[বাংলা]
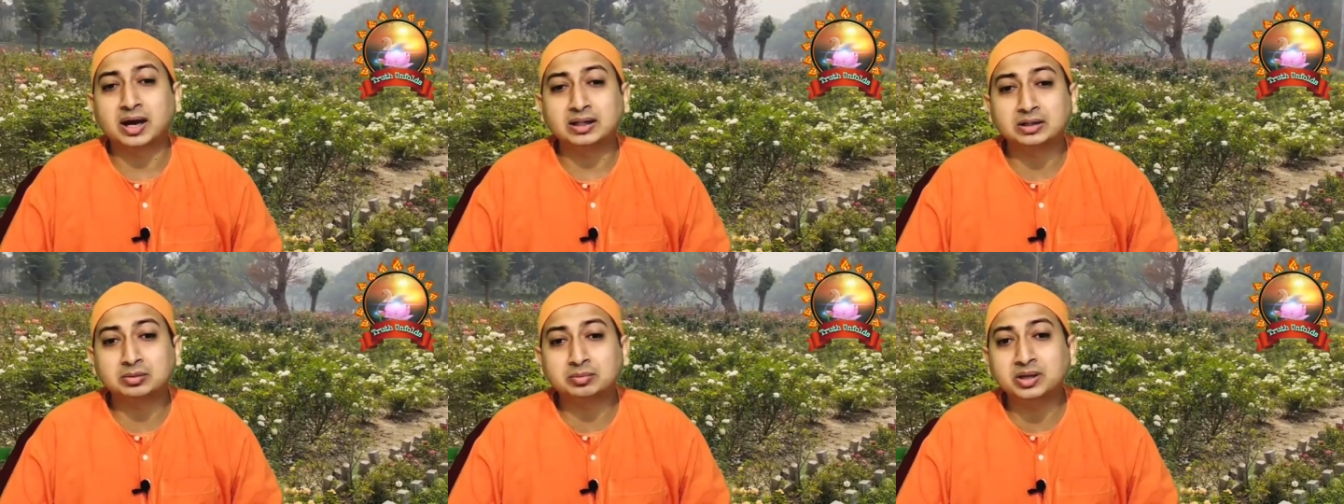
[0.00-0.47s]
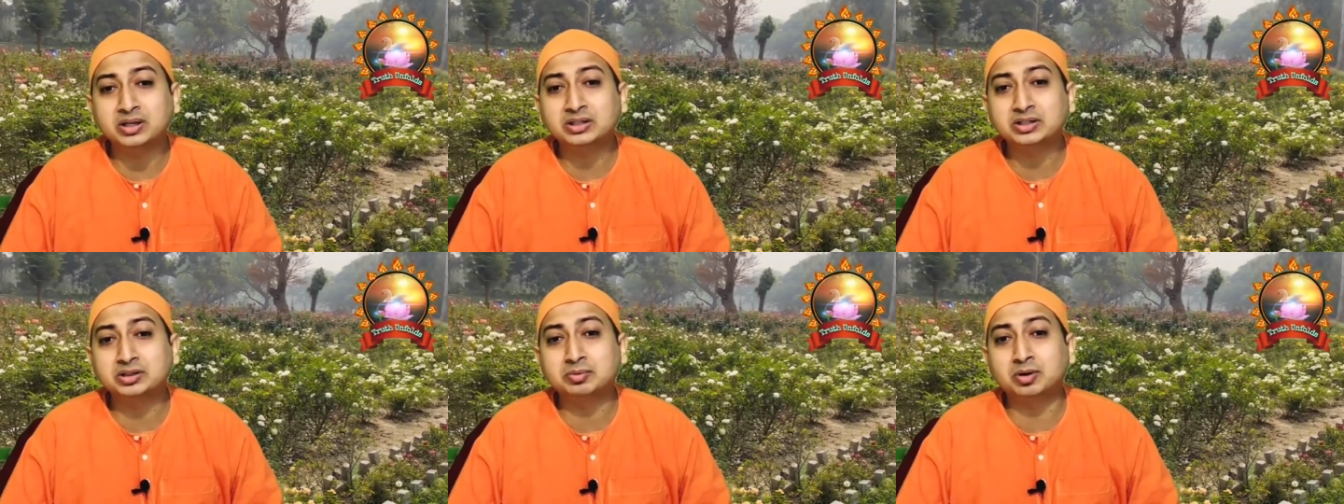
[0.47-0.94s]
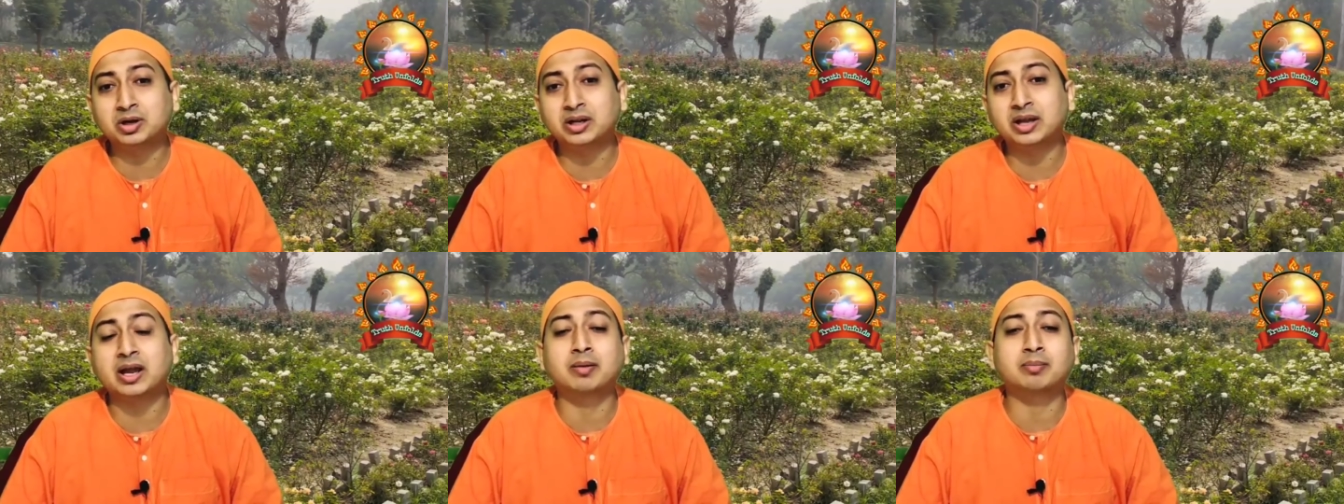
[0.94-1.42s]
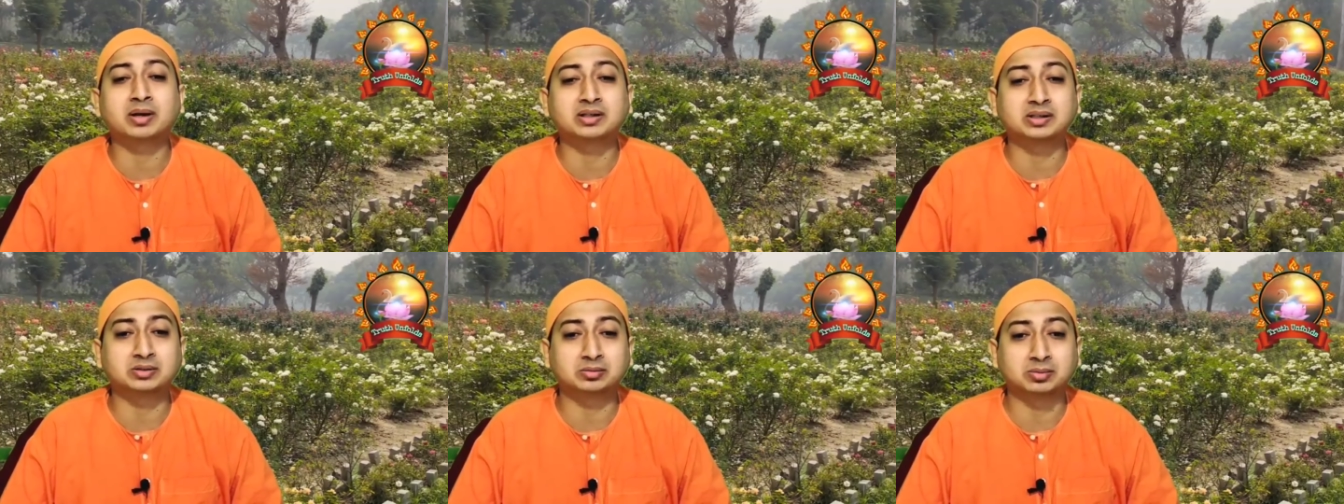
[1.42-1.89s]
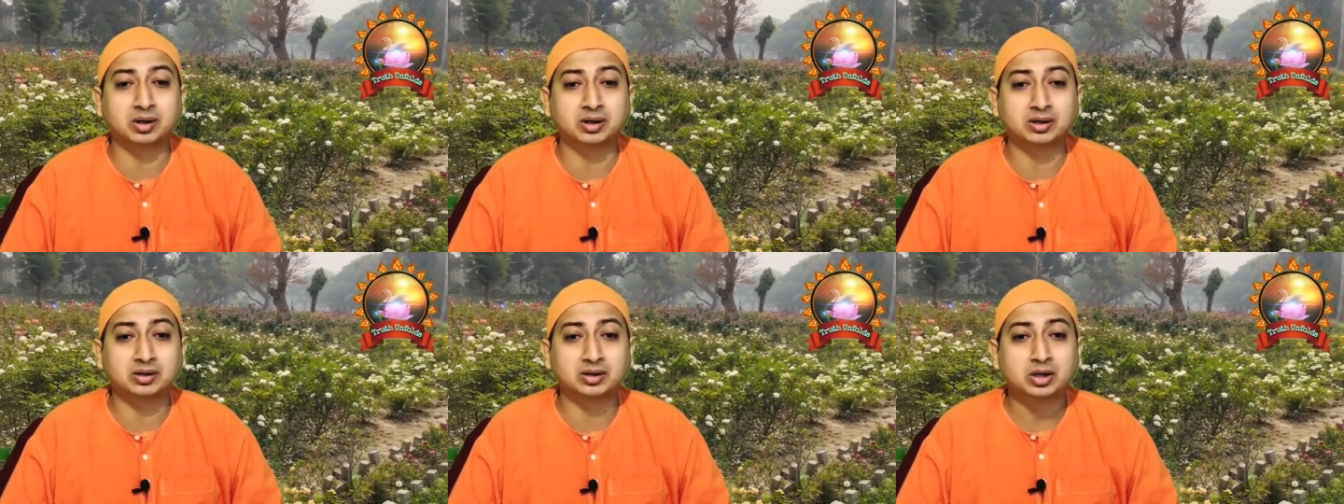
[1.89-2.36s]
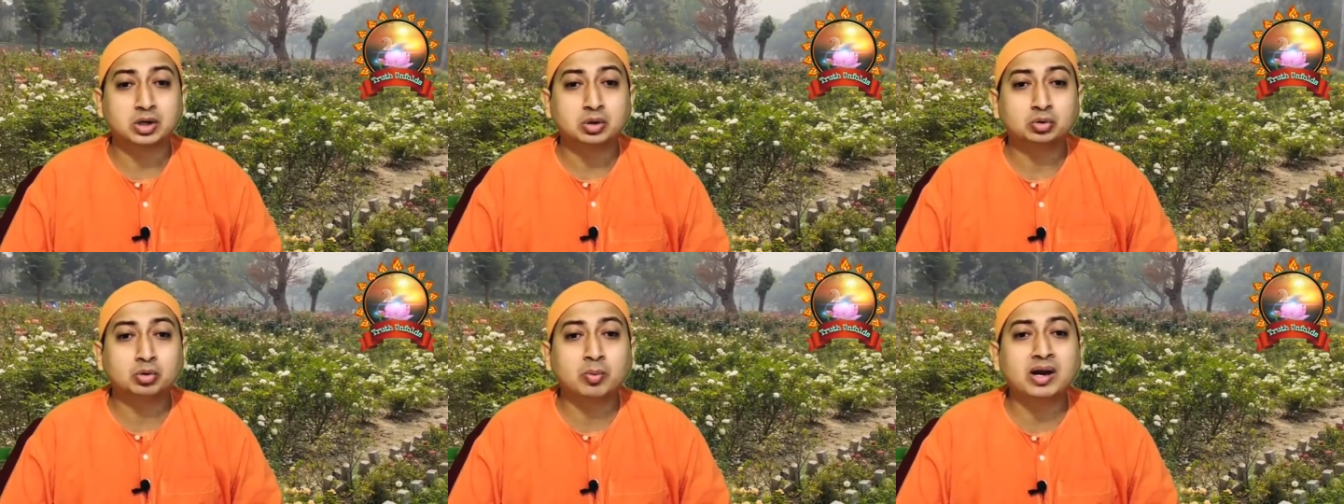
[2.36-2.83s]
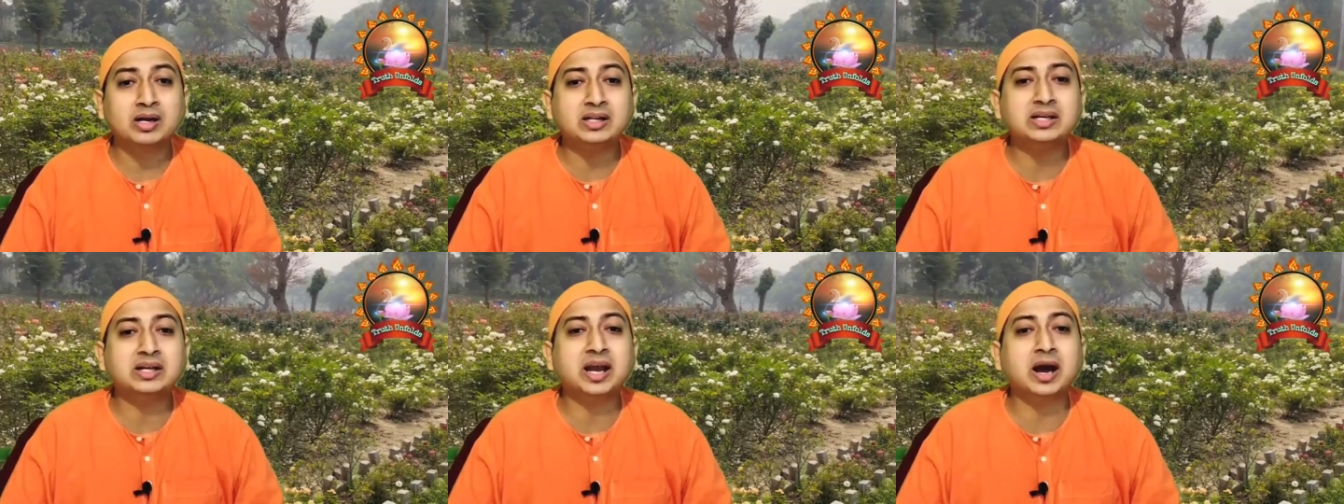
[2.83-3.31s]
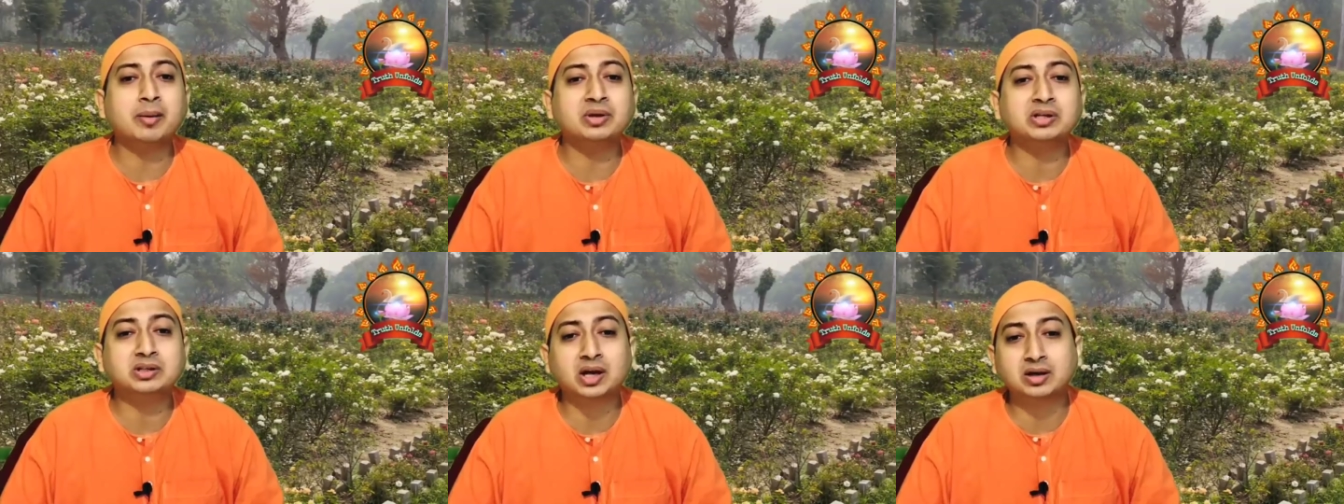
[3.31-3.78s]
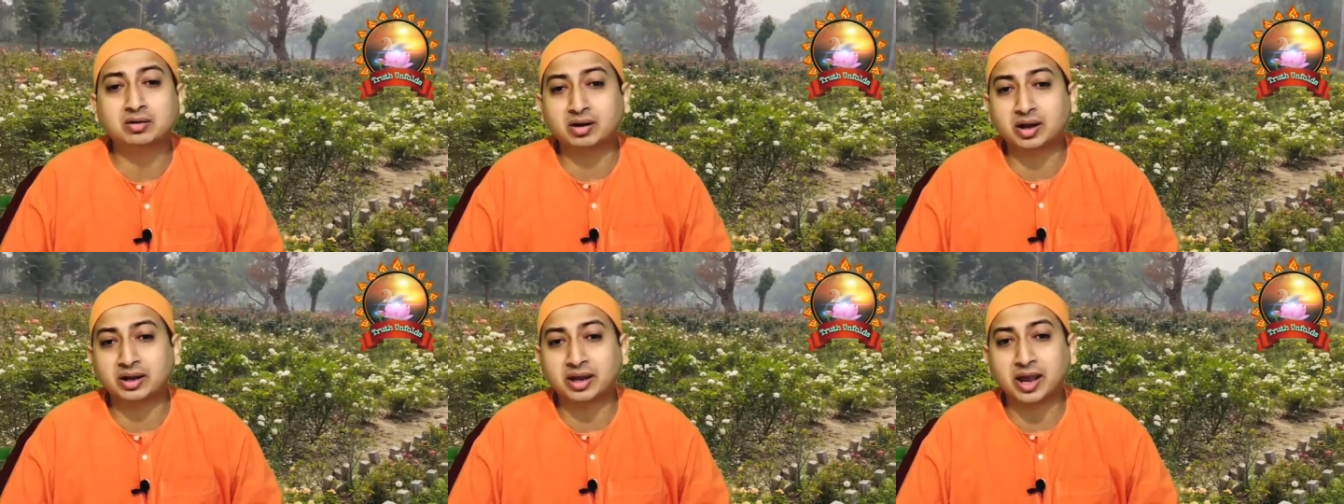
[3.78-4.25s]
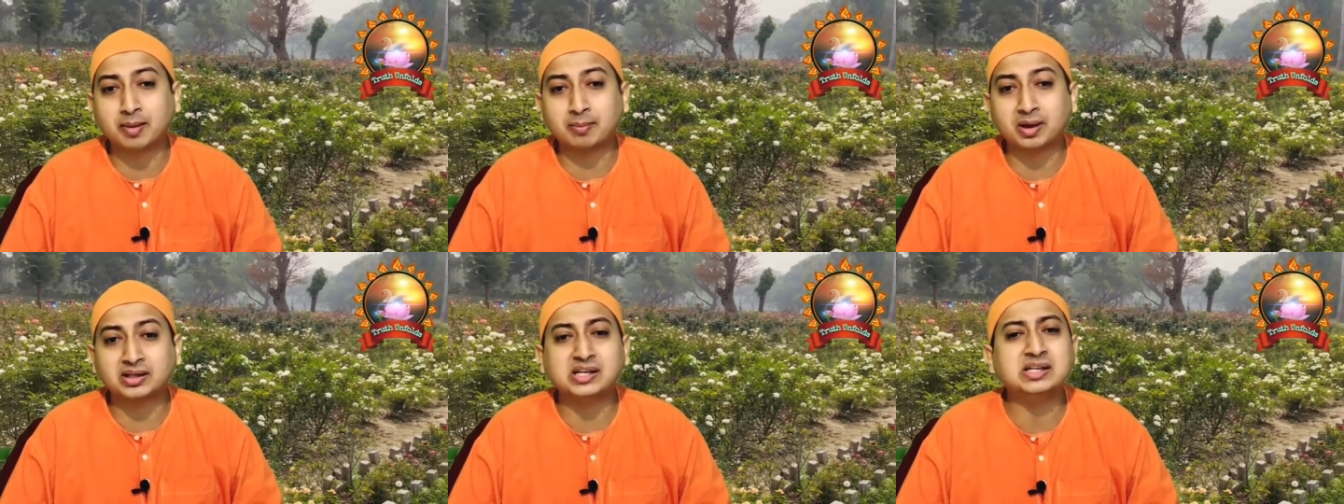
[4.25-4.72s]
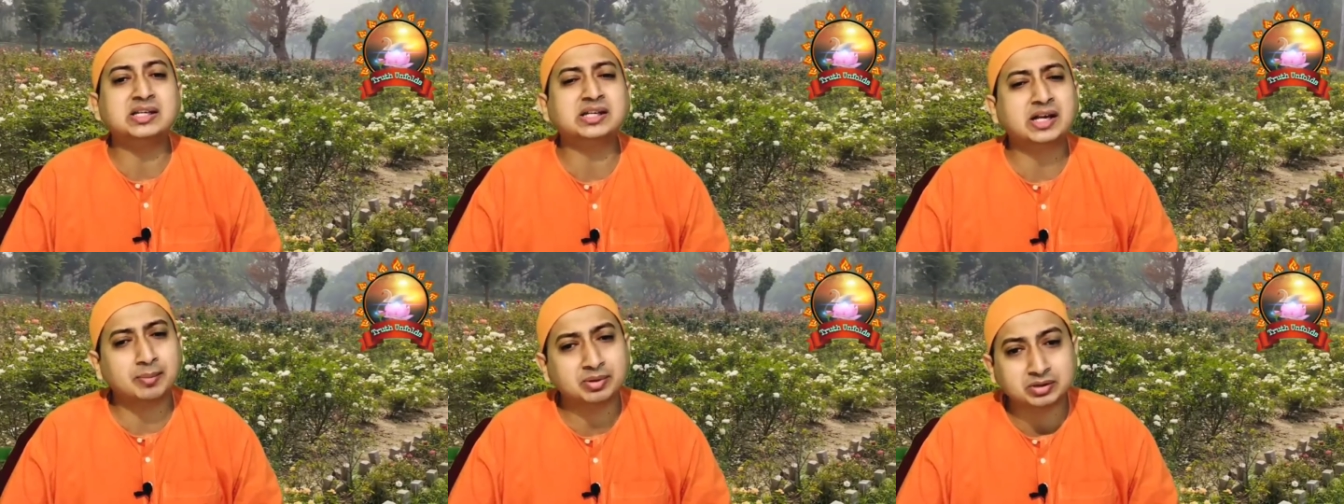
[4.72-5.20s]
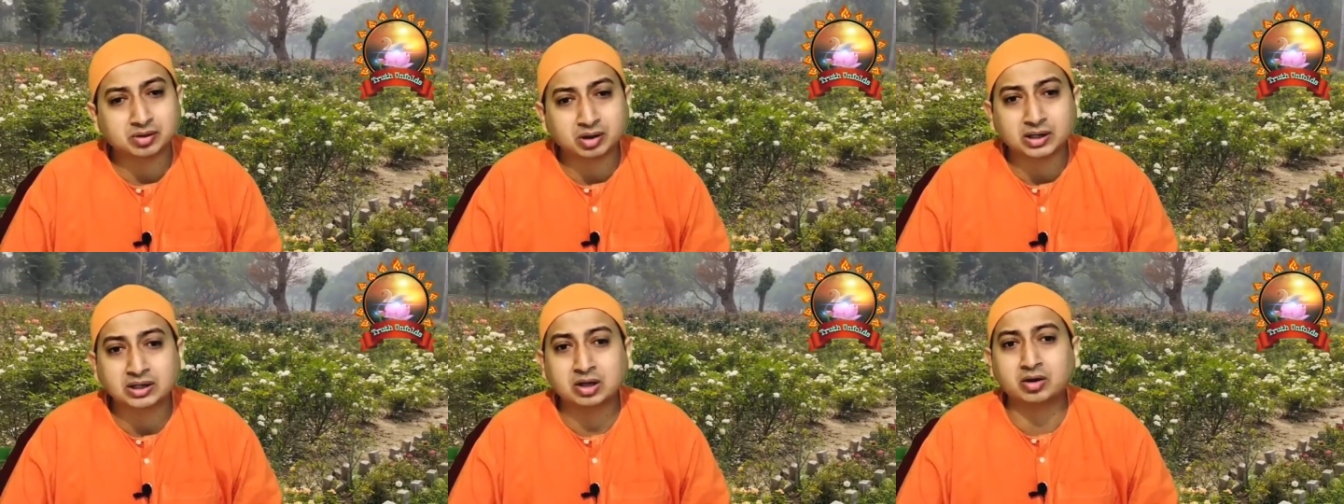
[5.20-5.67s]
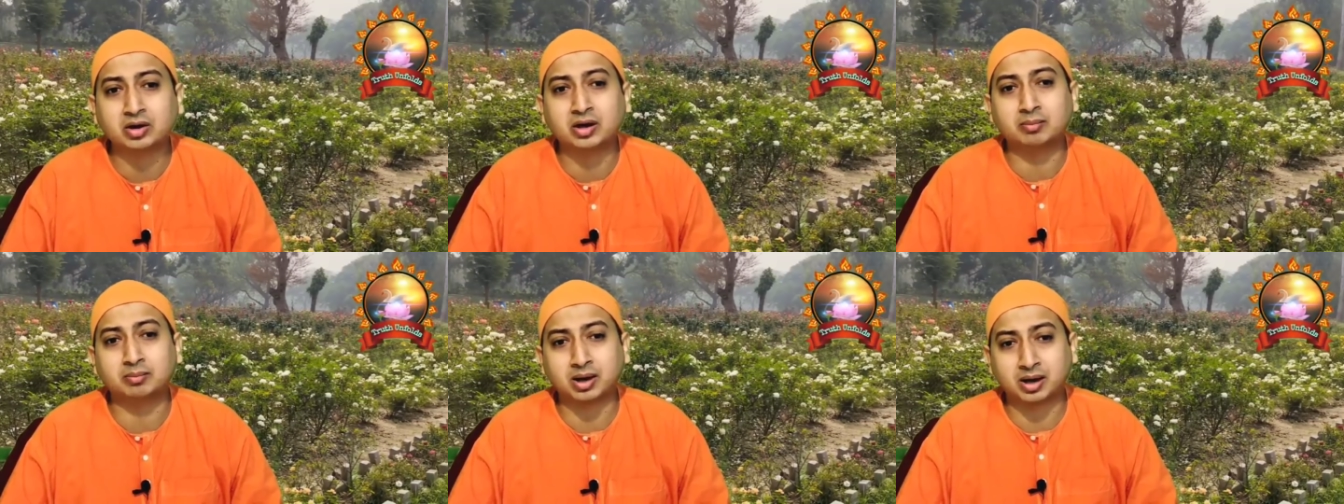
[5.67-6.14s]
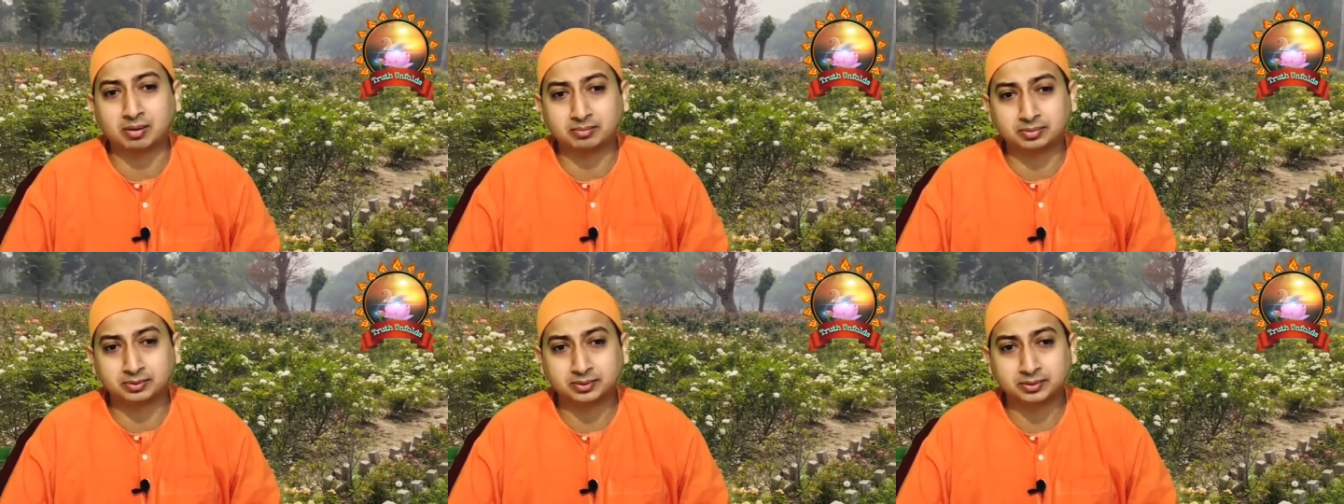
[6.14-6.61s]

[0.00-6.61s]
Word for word: আত্মিক জীবনে গ্যাপ আছে তোমার তোমার নিজেকে আবিষ্কার করায় গ্যাপ আছে নিজেকে আবিষ্কার করার নাম ভাব